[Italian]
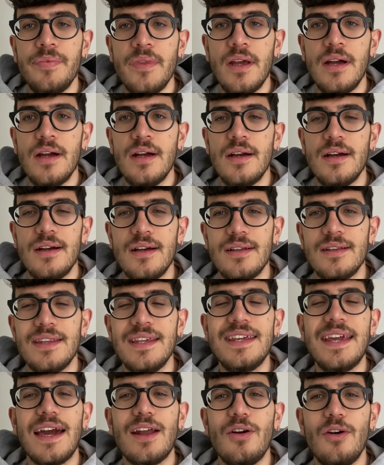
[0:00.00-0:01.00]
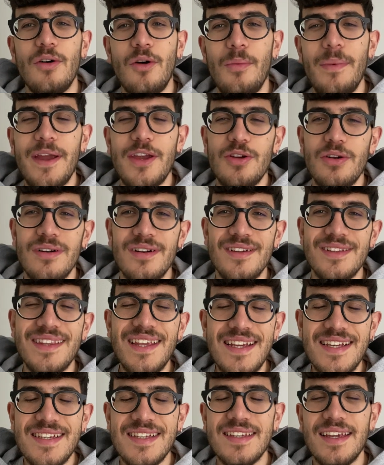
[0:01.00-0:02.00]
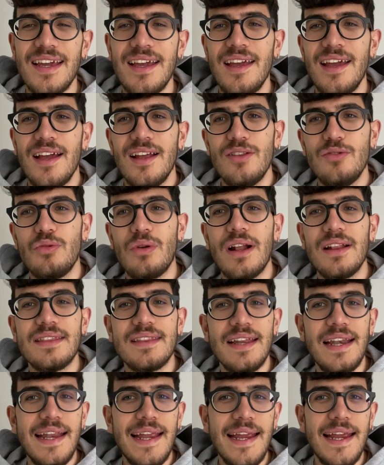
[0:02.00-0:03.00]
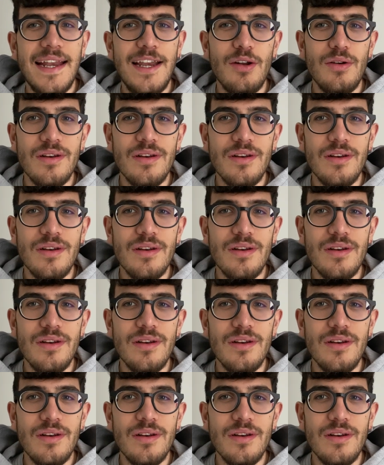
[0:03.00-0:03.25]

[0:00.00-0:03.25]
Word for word: eh dichiarò, o meglio, eh, disse durante le, le,